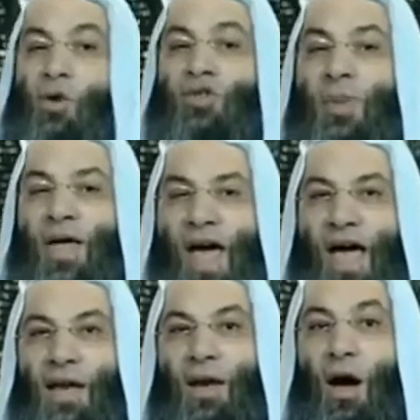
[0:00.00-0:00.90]
ملوش
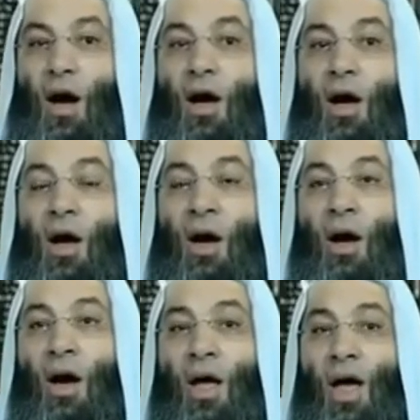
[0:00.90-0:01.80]
مكان
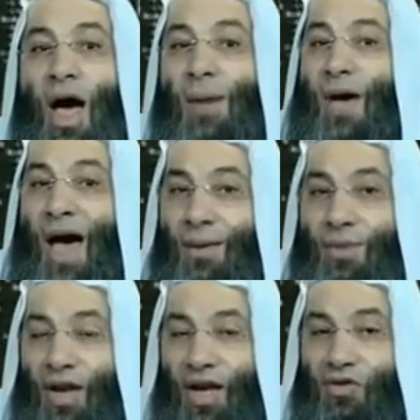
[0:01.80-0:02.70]
اه ابقى
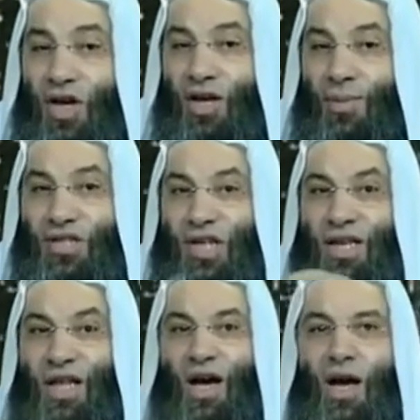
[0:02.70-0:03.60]
اعمل ايه طيب
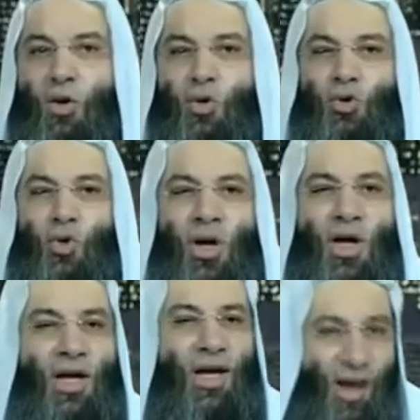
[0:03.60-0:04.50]
عشان ادخل
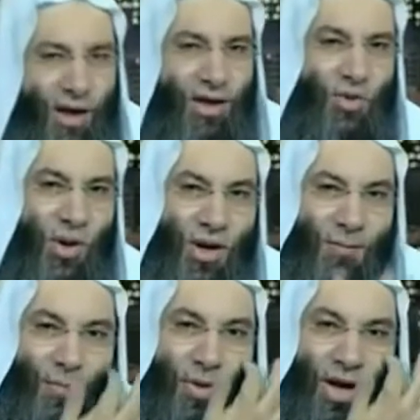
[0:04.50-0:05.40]
خشوع اخلي
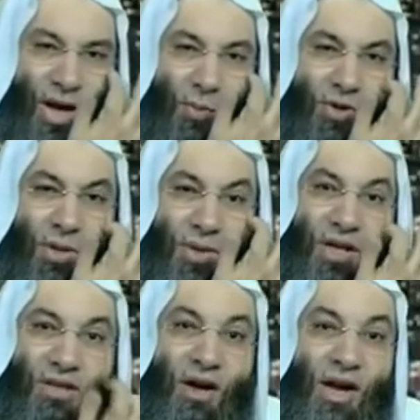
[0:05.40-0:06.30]
شوية لابد
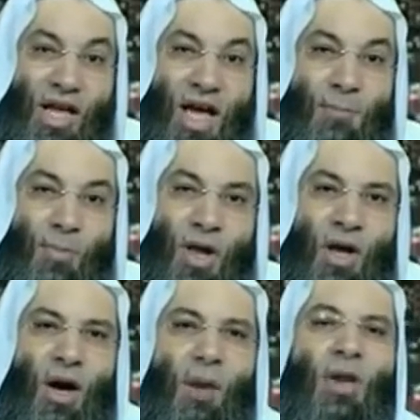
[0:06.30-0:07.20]
من التخلية
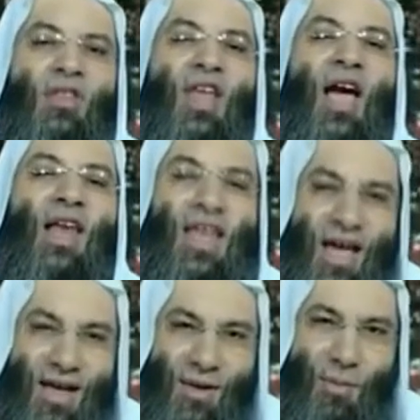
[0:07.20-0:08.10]
قبل
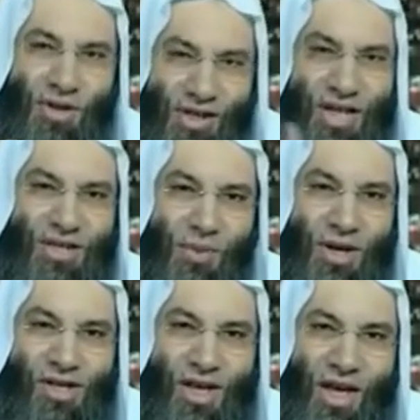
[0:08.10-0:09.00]
التحلية ما
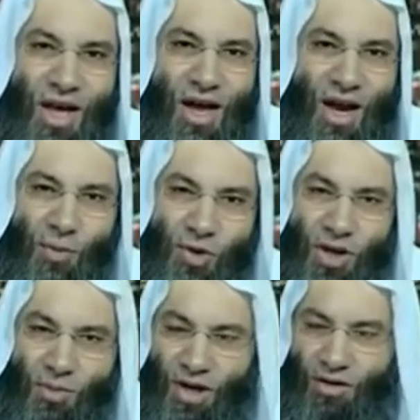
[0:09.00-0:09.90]
تنساش مني دي
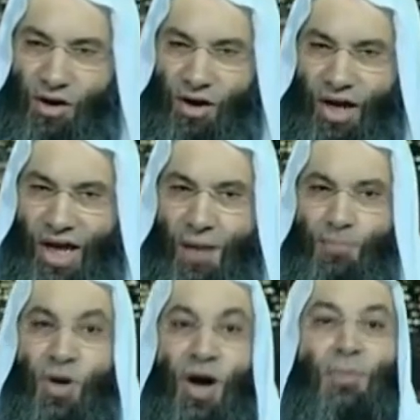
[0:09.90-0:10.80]
لابد من
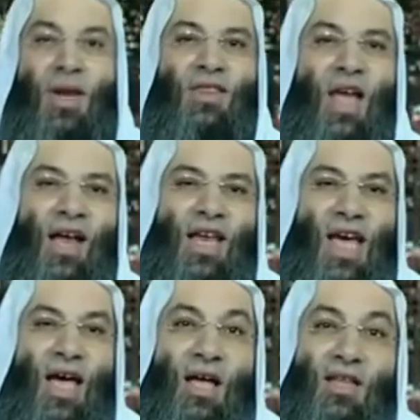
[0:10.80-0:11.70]
التخلية قبل
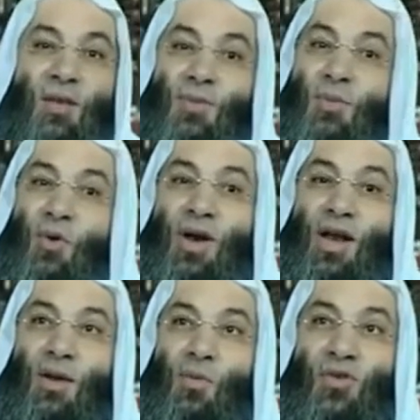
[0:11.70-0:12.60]
التحلية طب يا
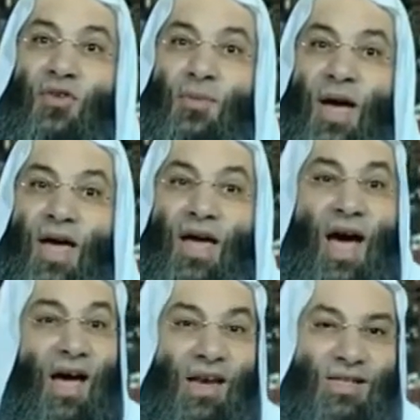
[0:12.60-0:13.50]
مولانا انا موافق
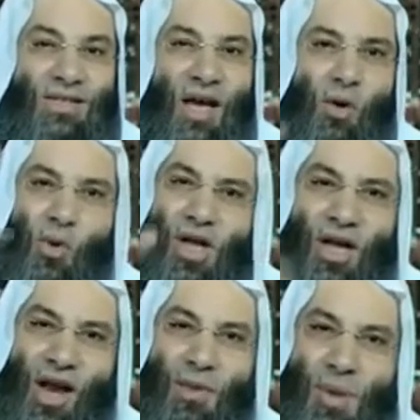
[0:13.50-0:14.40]
معاك اخلي ازاي
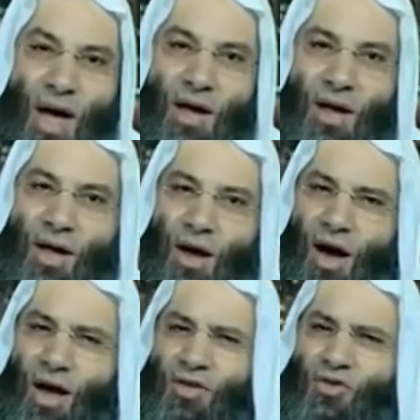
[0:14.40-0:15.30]
هو ده الكلام بقى
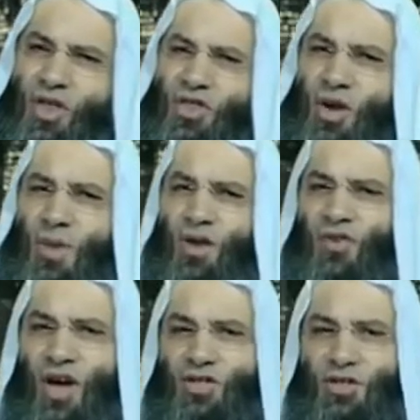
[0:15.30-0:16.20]
اه التنظير
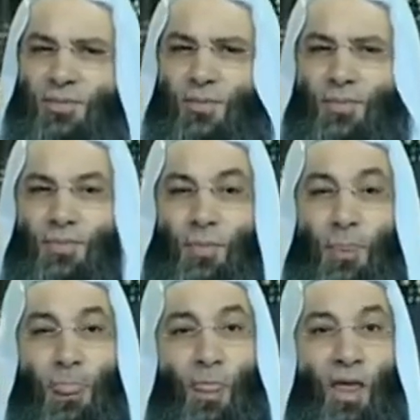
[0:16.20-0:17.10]
ما ينفعش
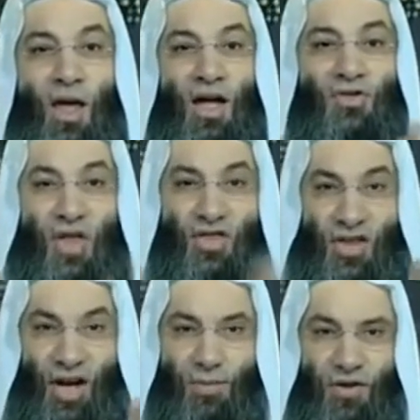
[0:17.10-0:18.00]

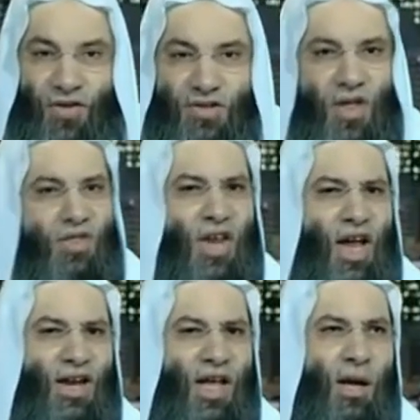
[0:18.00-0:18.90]
التنظير من فش
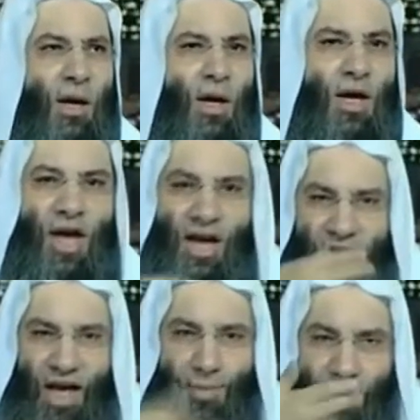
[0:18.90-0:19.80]
تنظير يعني ايه
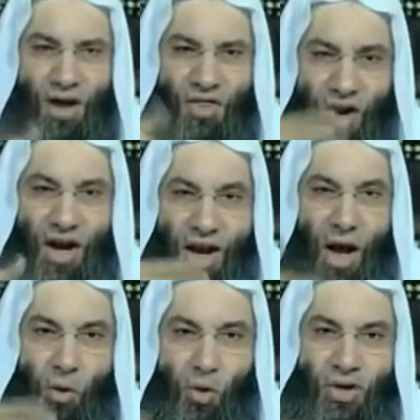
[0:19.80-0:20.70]
يعني الكلام النظر
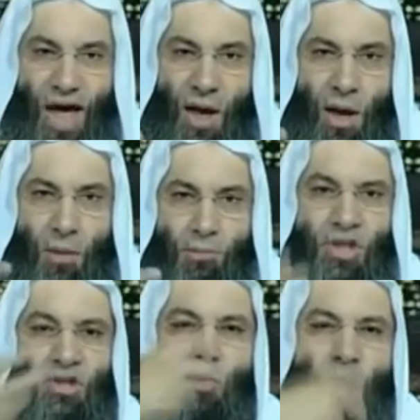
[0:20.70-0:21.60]
اللي انا هقوله ده
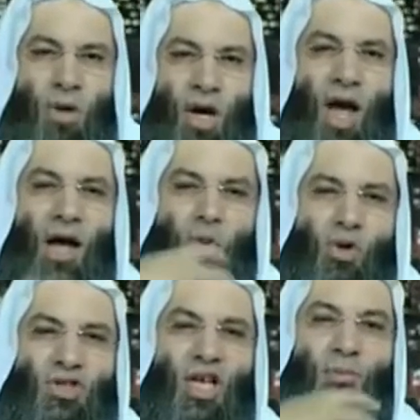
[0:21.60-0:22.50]
مش ممكن
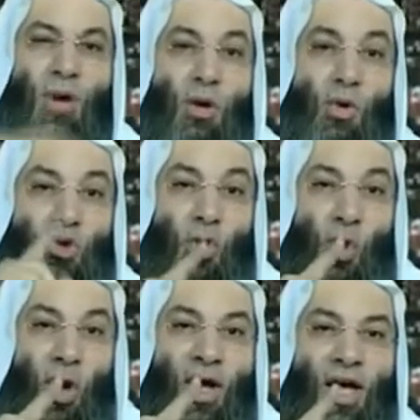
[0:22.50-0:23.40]
هترزق به
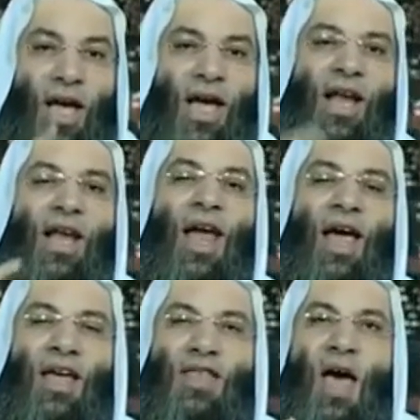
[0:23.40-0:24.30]
الخشوع
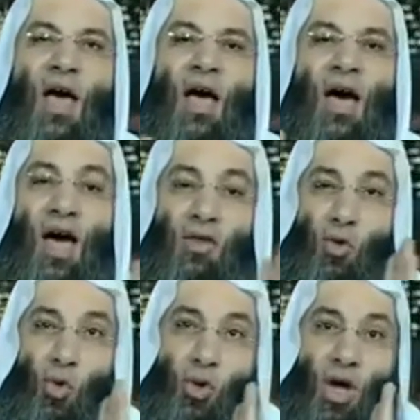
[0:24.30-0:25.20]
الا اذا
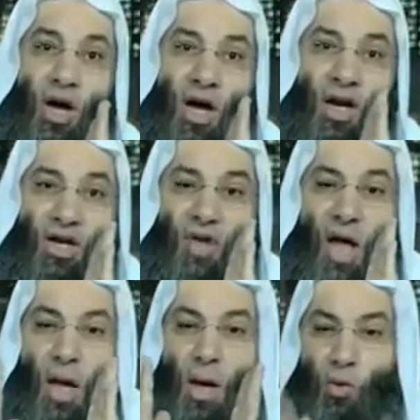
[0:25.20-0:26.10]
خدته
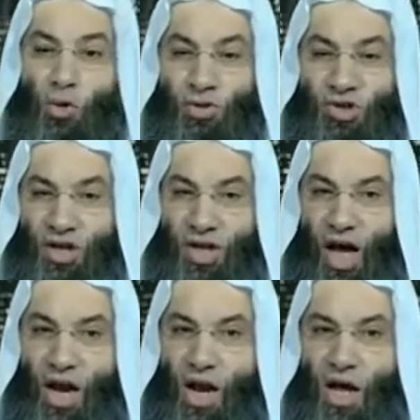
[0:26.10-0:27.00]
كخريطه
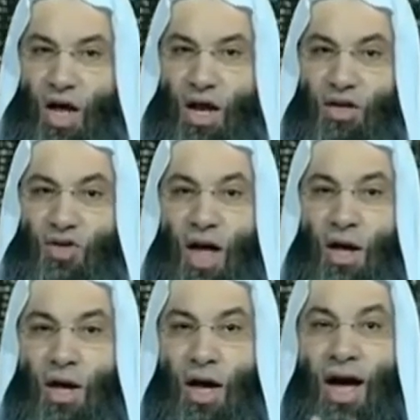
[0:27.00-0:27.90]
ومشيت على
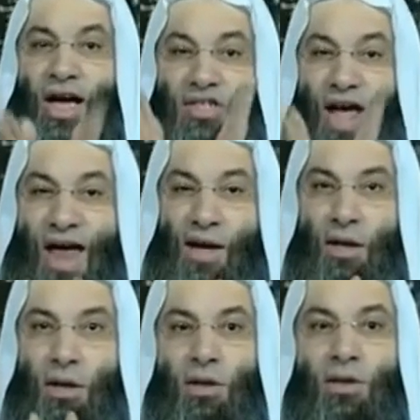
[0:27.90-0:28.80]
الخريطه
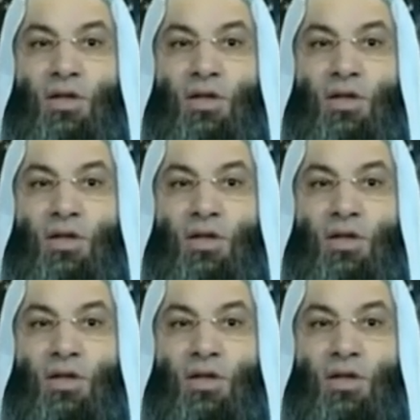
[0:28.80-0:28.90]
عشان